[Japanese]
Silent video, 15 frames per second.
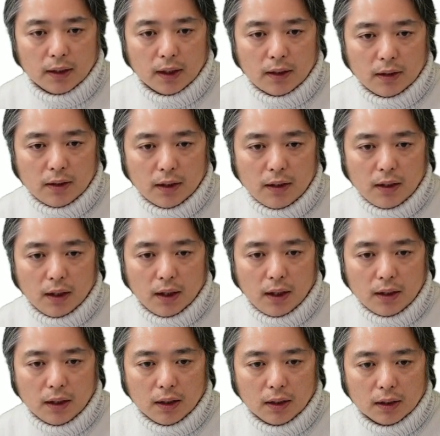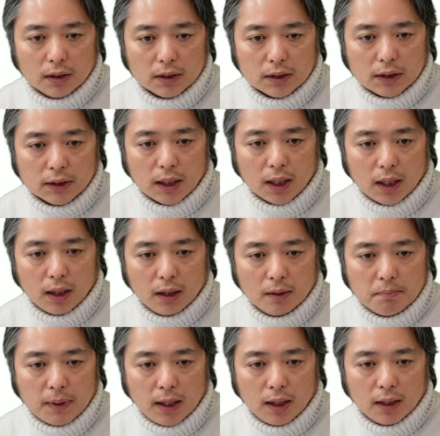結果的にはやはり神経
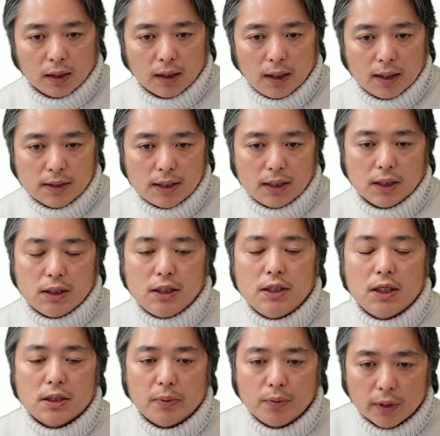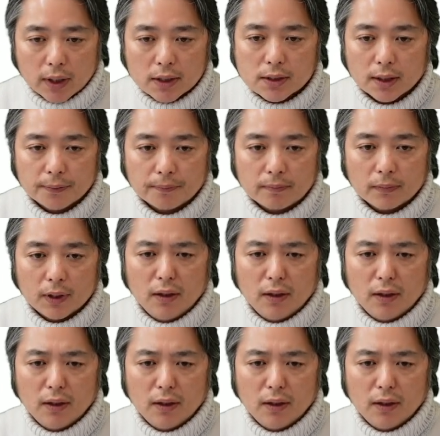が、まあ、感染して死んでしまうわけです。